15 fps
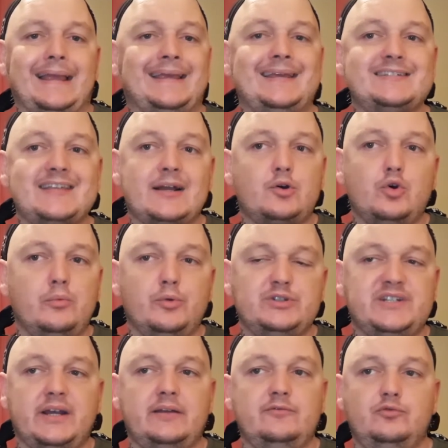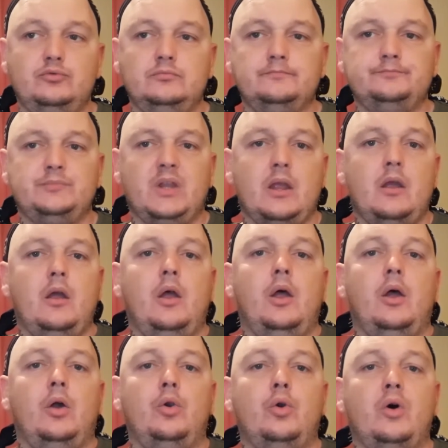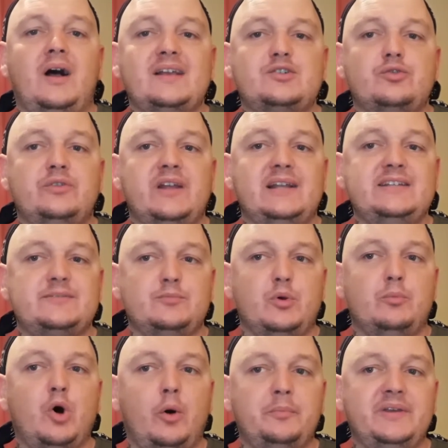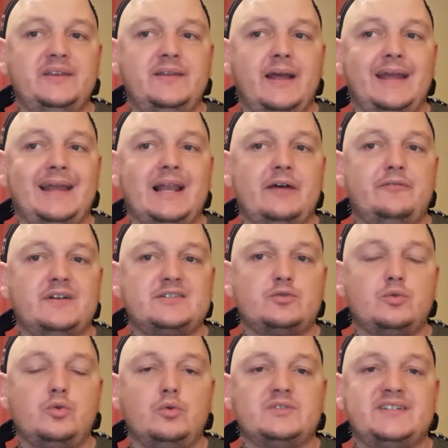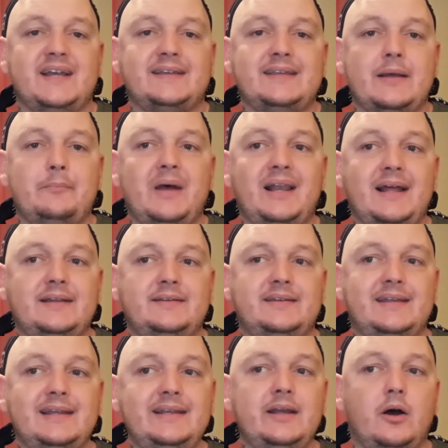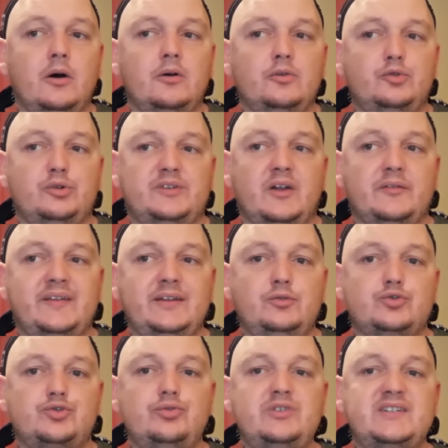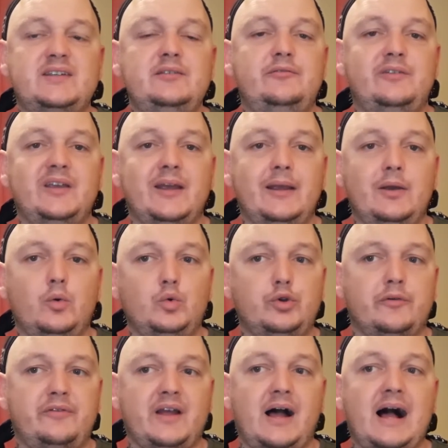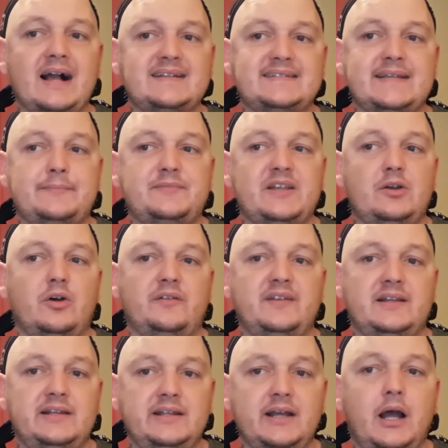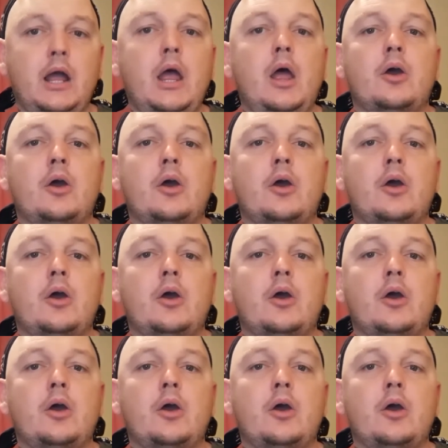Kesako, me direz-vous Le rationalisme morbide est la façon qu'ont certains malades délirants de tenter de justifier ou de faire accepter leur délire